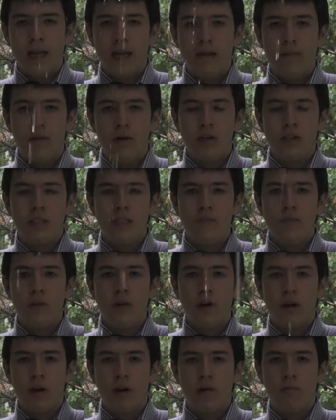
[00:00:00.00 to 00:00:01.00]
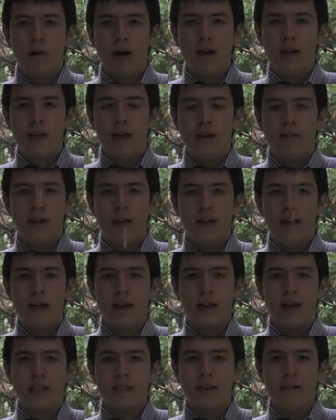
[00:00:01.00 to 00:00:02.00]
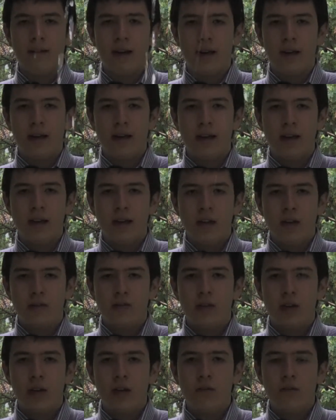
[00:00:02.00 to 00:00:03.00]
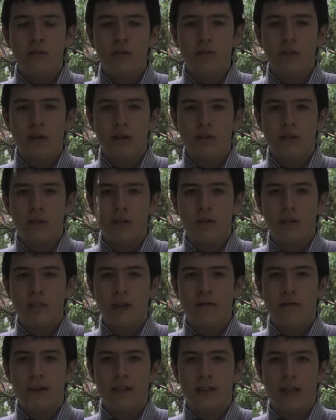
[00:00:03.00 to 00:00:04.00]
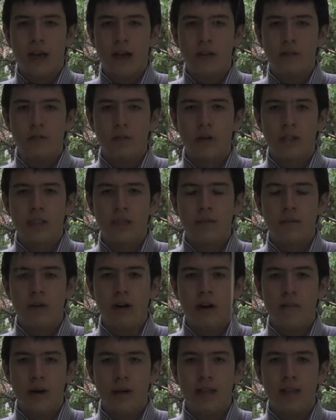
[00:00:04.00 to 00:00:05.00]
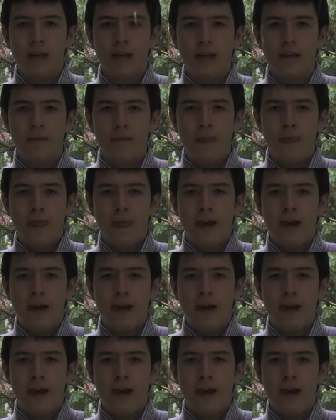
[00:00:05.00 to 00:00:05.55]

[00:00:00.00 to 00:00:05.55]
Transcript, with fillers: El municipio de Cogua y la vereda de Casablanca son algunos de los sitios afectados por esta problemática